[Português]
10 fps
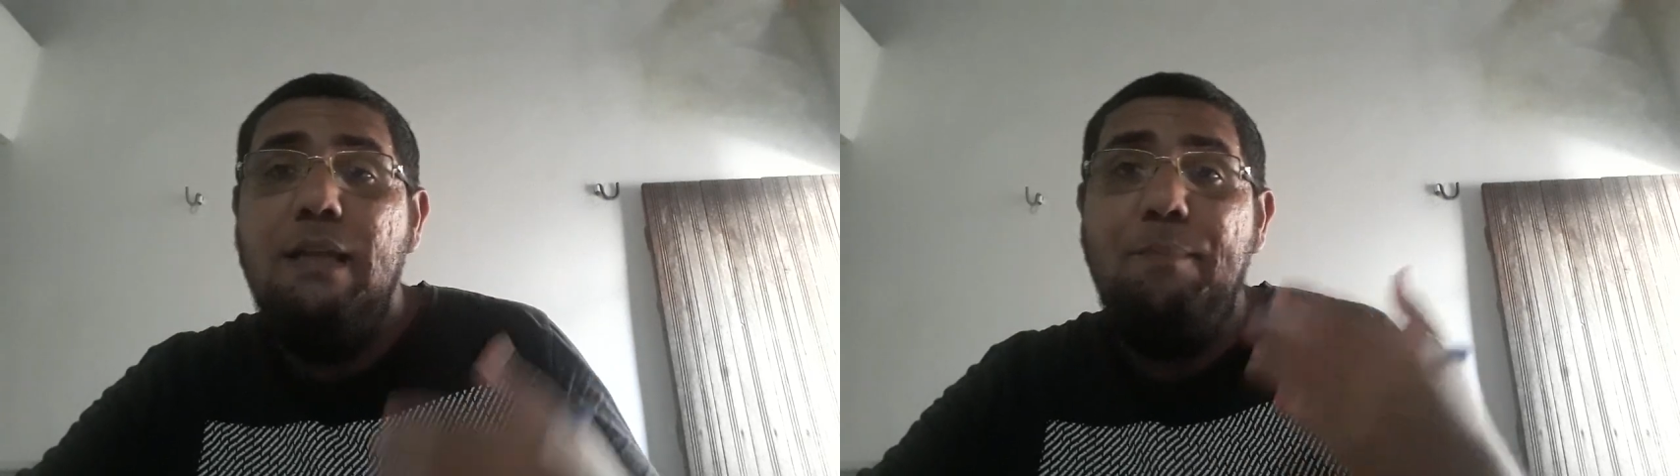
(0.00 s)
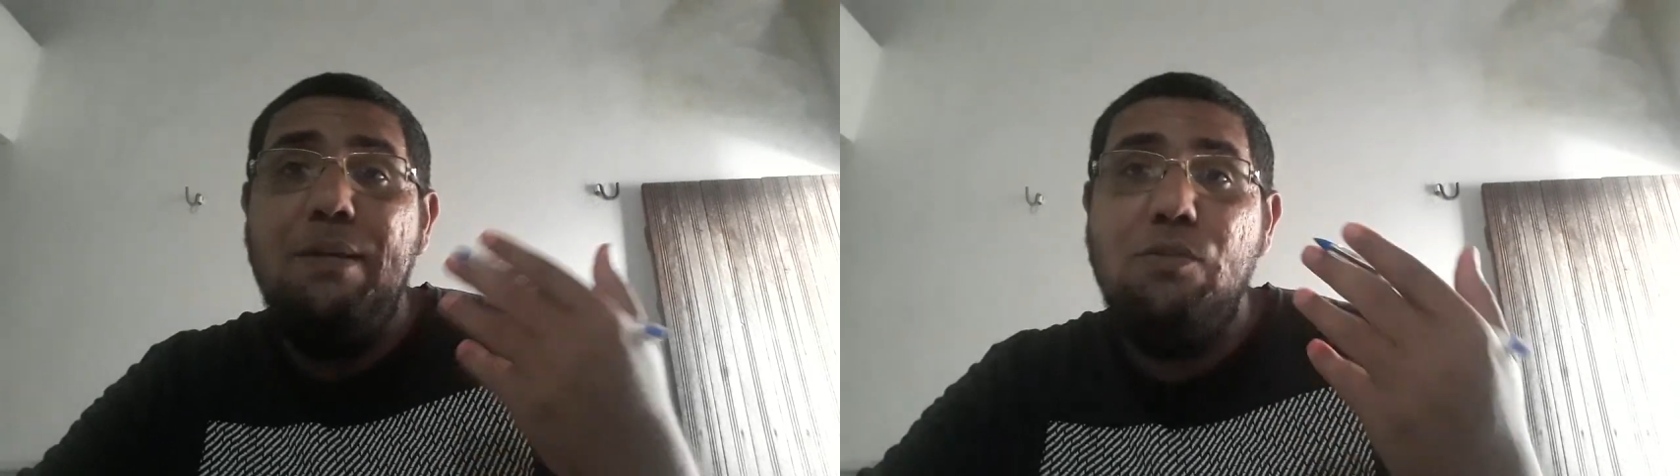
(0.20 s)

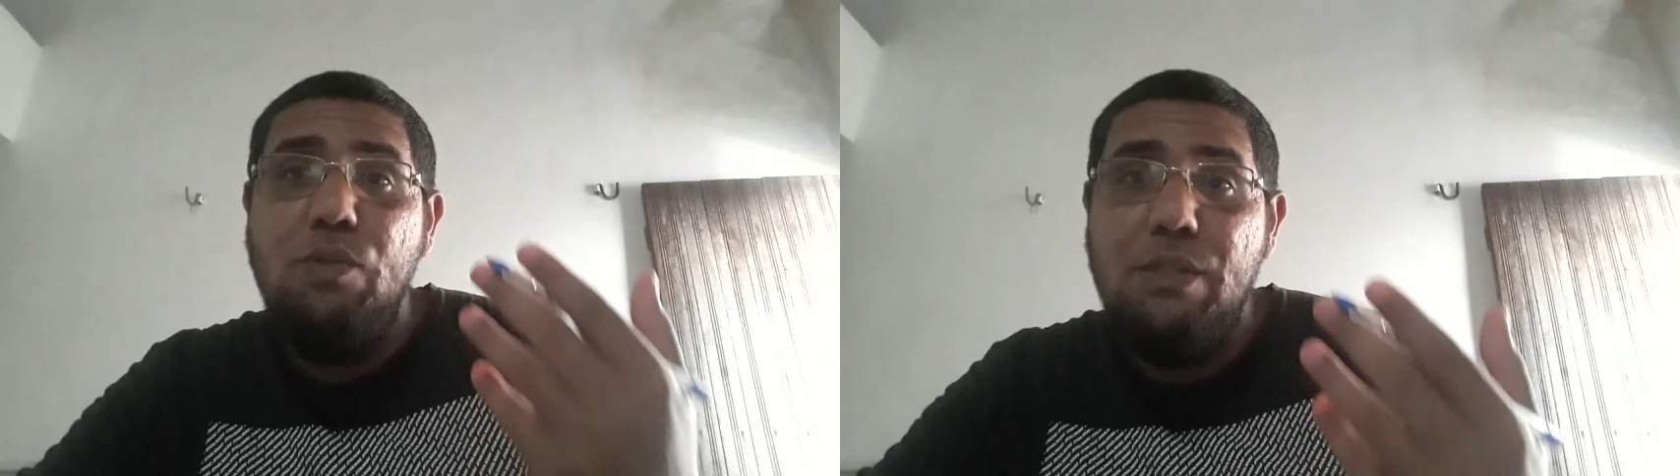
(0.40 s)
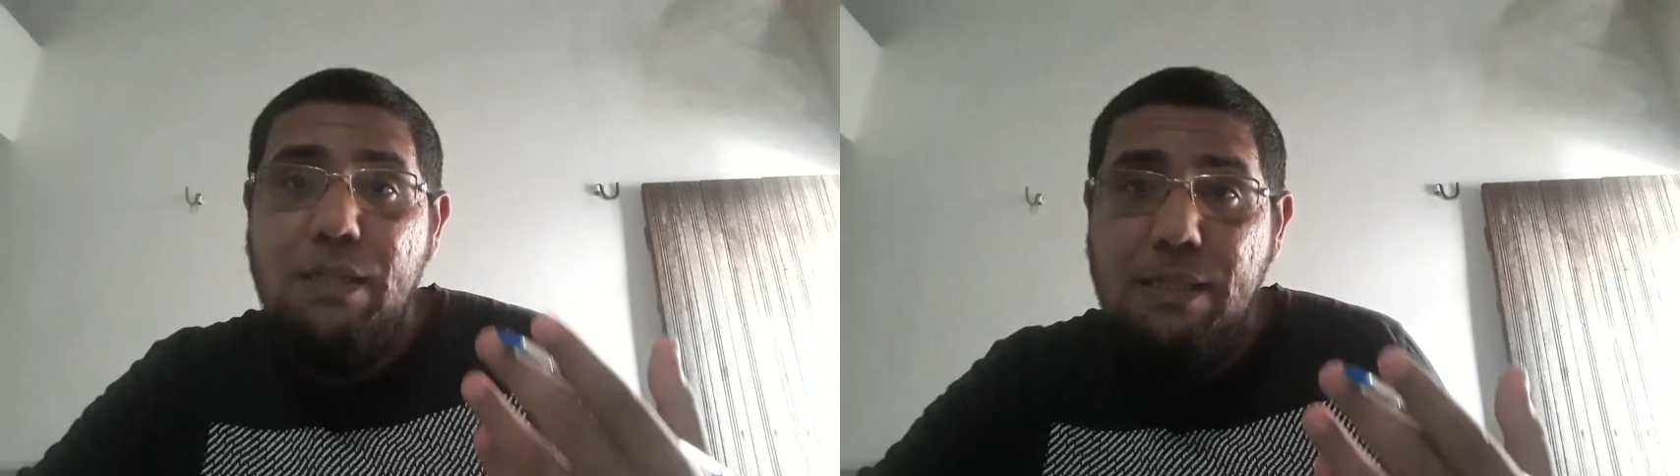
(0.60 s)
Tem
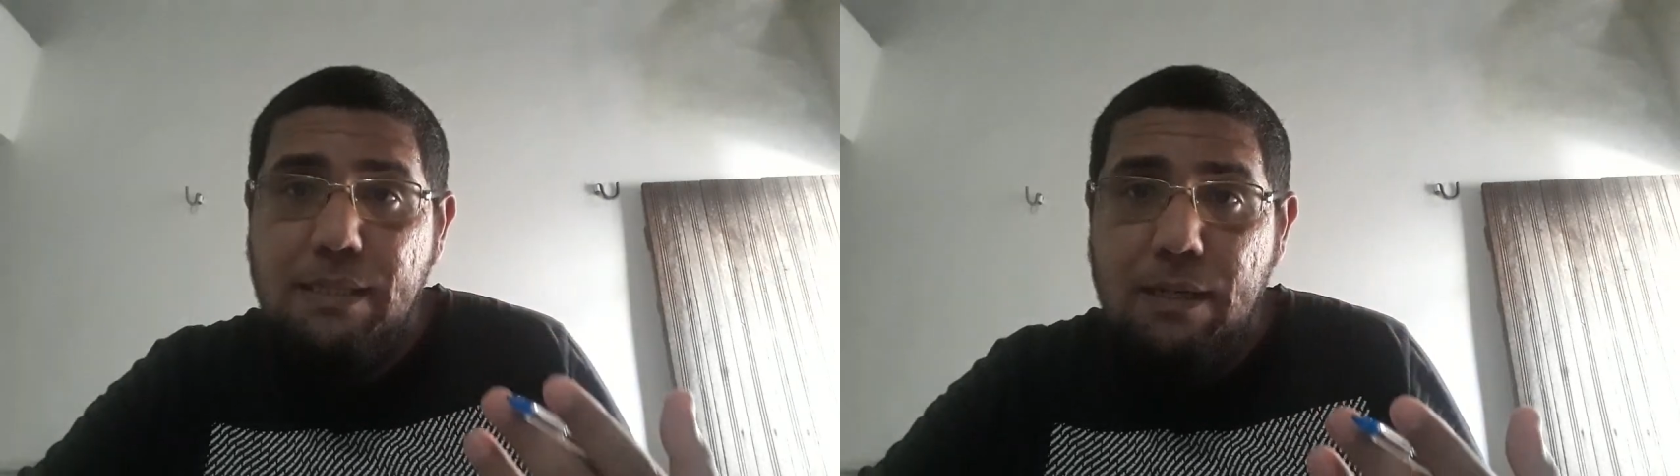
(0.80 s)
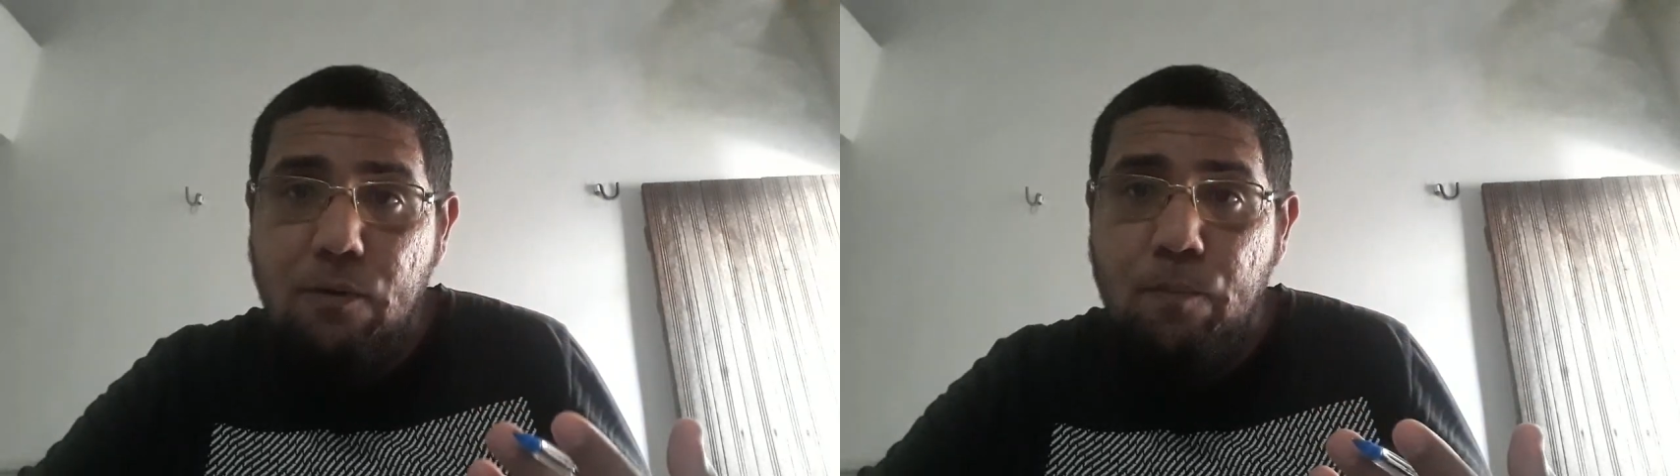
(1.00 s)
pessoas que
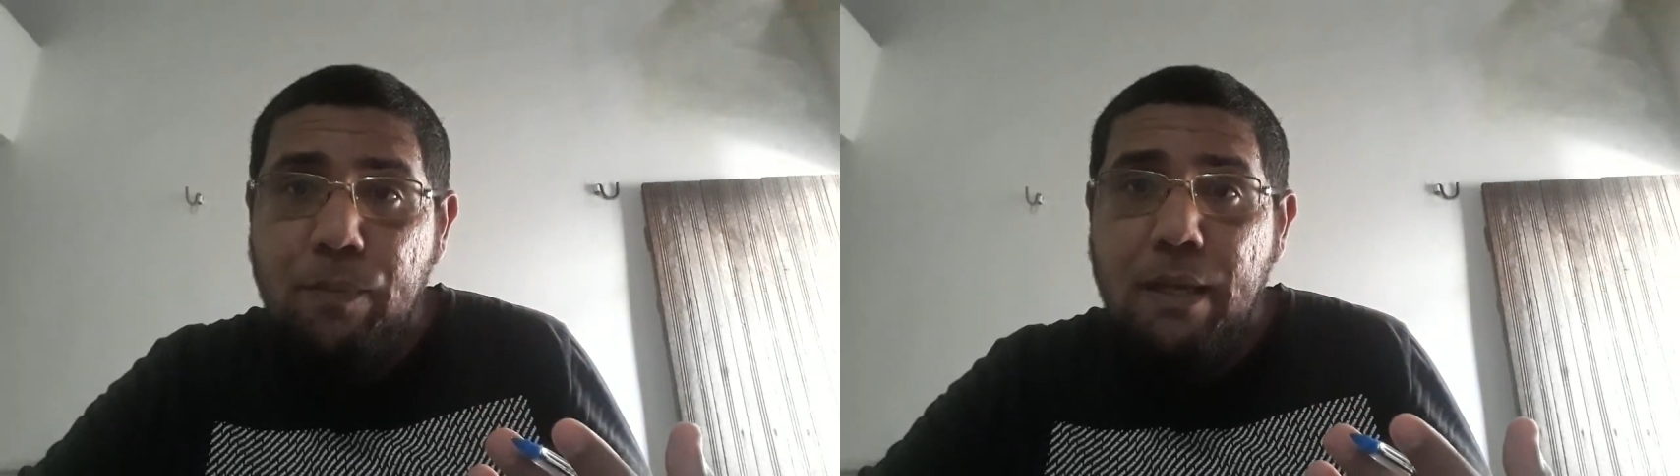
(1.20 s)
são